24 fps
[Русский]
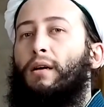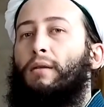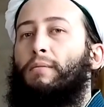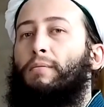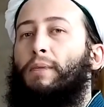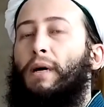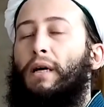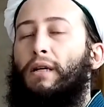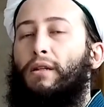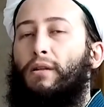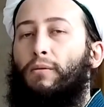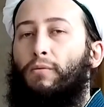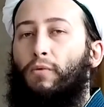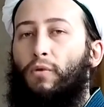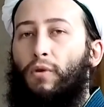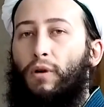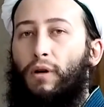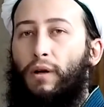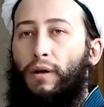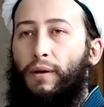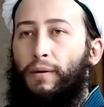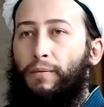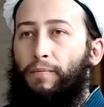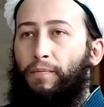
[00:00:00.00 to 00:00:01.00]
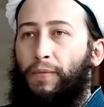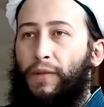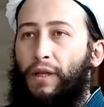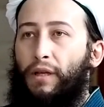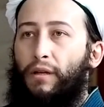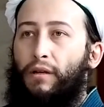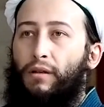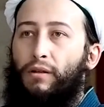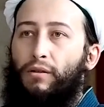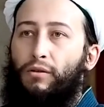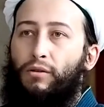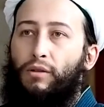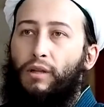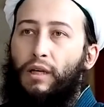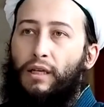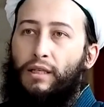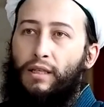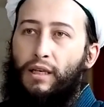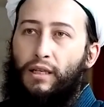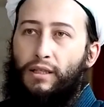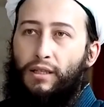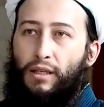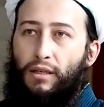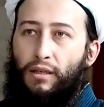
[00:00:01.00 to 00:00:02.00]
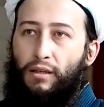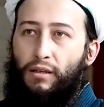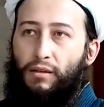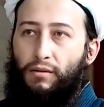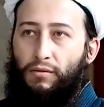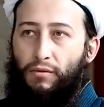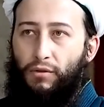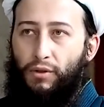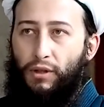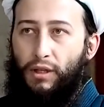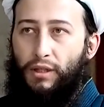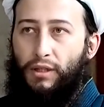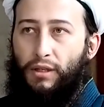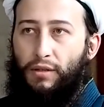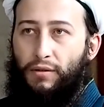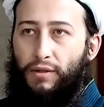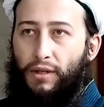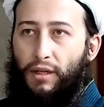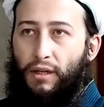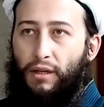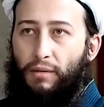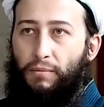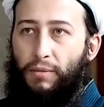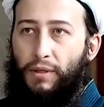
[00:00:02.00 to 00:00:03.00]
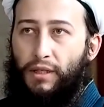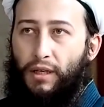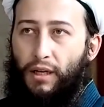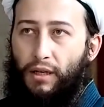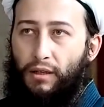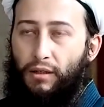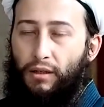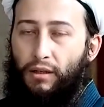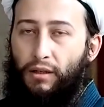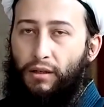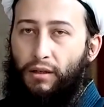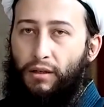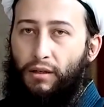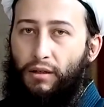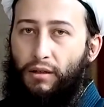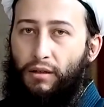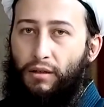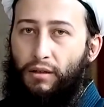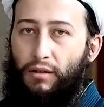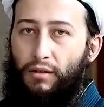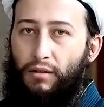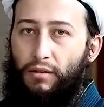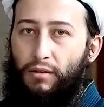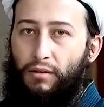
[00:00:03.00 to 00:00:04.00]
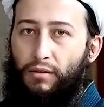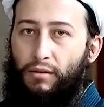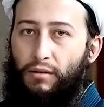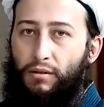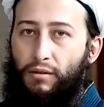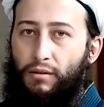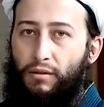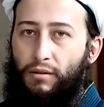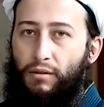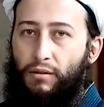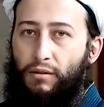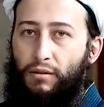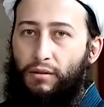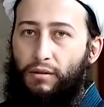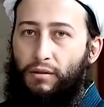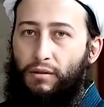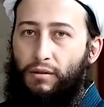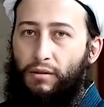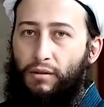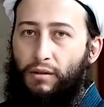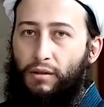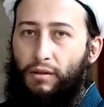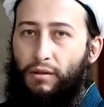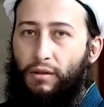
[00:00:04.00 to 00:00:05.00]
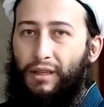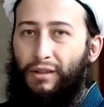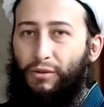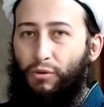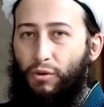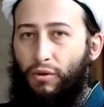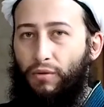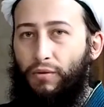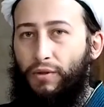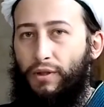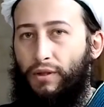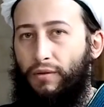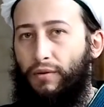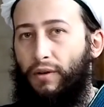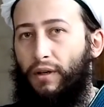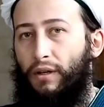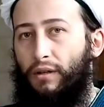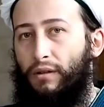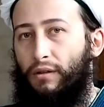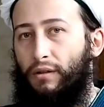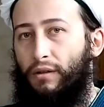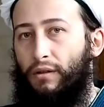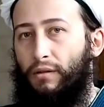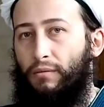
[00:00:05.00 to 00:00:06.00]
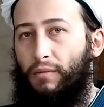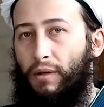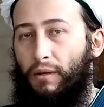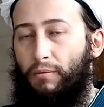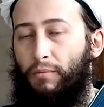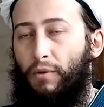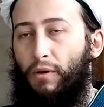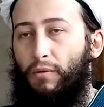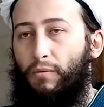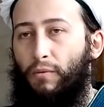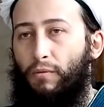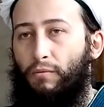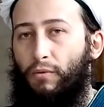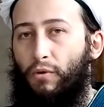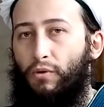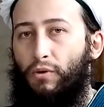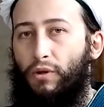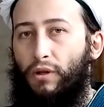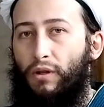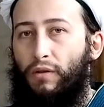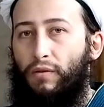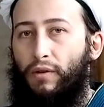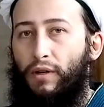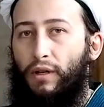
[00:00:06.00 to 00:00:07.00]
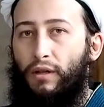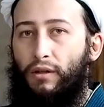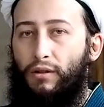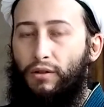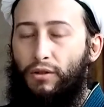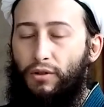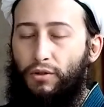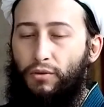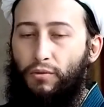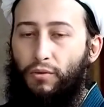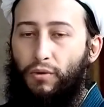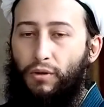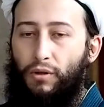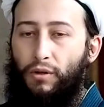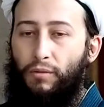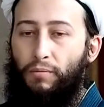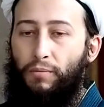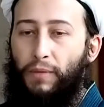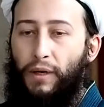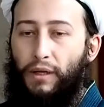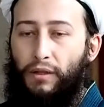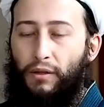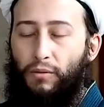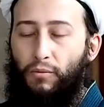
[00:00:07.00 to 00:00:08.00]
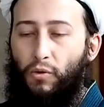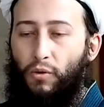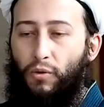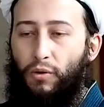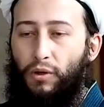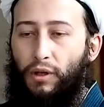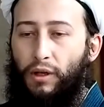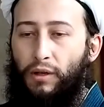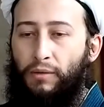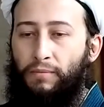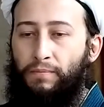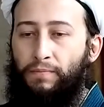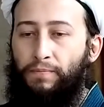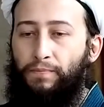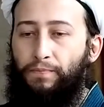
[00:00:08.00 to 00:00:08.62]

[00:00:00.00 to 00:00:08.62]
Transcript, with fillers: Поэтому касательно вот этих всех описаний Э, который вызывает проблему, мы уже говорили на четвертом, пятом уроке.